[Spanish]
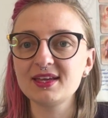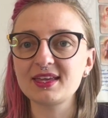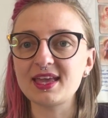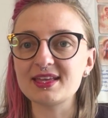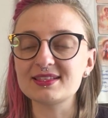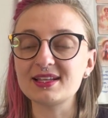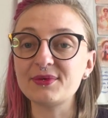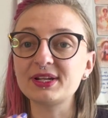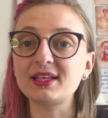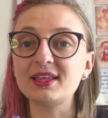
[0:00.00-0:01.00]
que es la
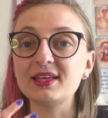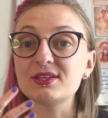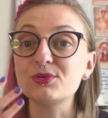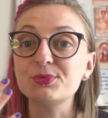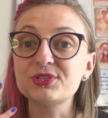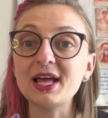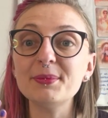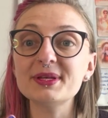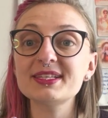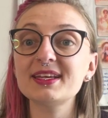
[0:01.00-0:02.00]
verdad de que somos
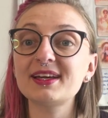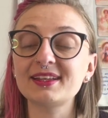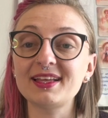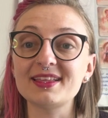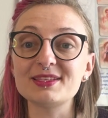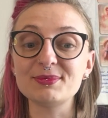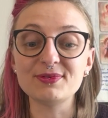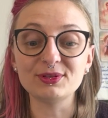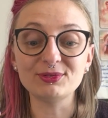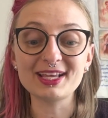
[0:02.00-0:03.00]
almas encarnadas
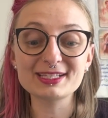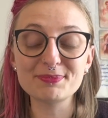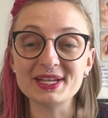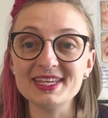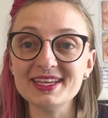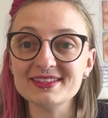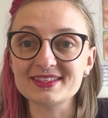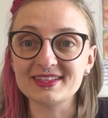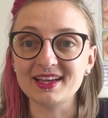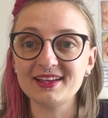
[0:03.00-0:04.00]
viviendo una
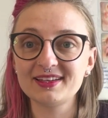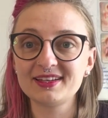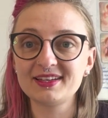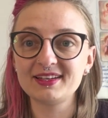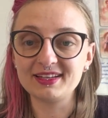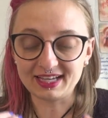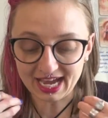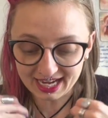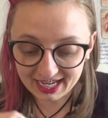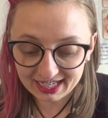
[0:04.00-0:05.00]
experiencia
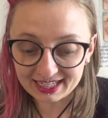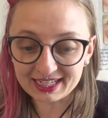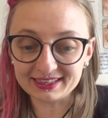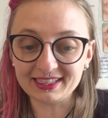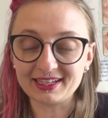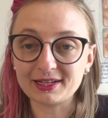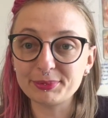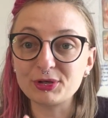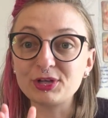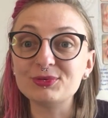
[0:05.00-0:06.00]
acá en la tierra,
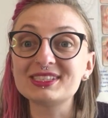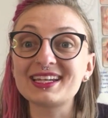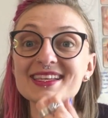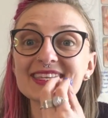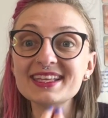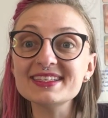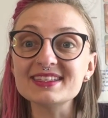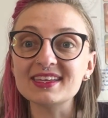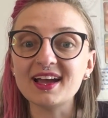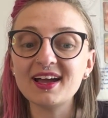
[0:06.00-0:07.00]
pero que nuestra
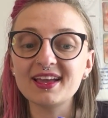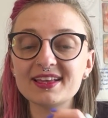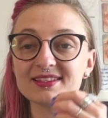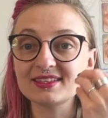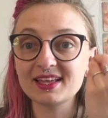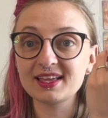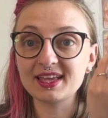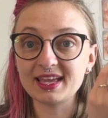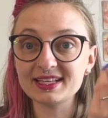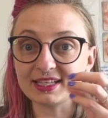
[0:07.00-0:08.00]
esencia es
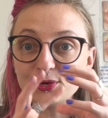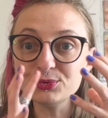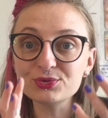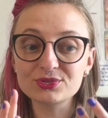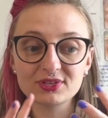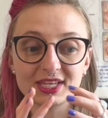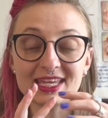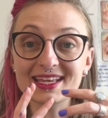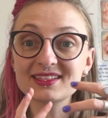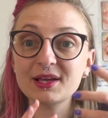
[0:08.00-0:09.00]
esa luz
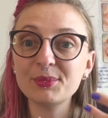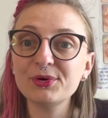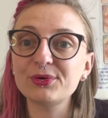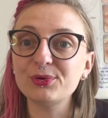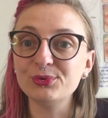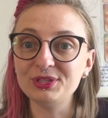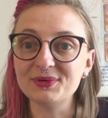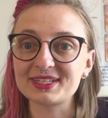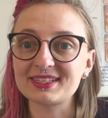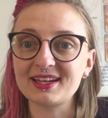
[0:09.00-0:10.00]
y ese amor
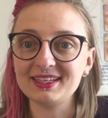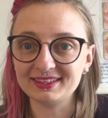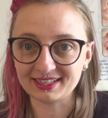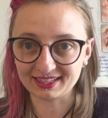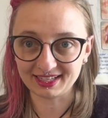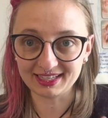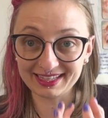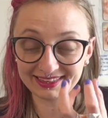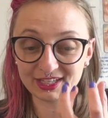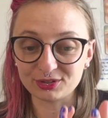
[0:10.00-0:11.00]
universal y,
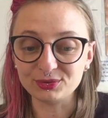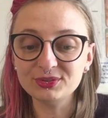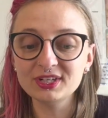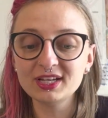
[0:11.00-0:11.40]
eterno,